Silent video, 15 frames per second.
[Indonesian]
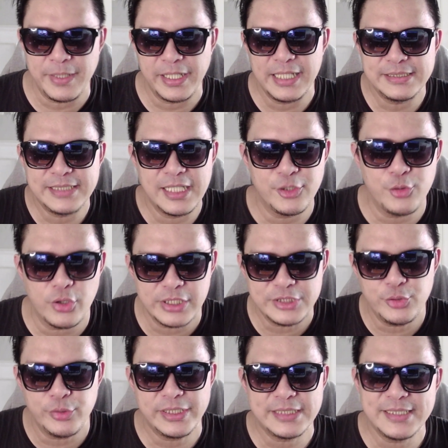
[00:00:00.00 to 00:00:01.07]
balik lagi channel gue Chris
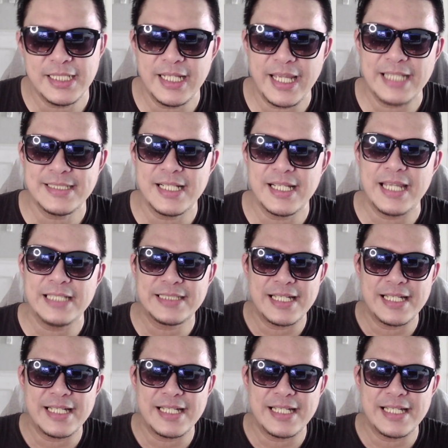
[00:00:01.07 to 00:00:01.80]
kita channel guys. Hello guys,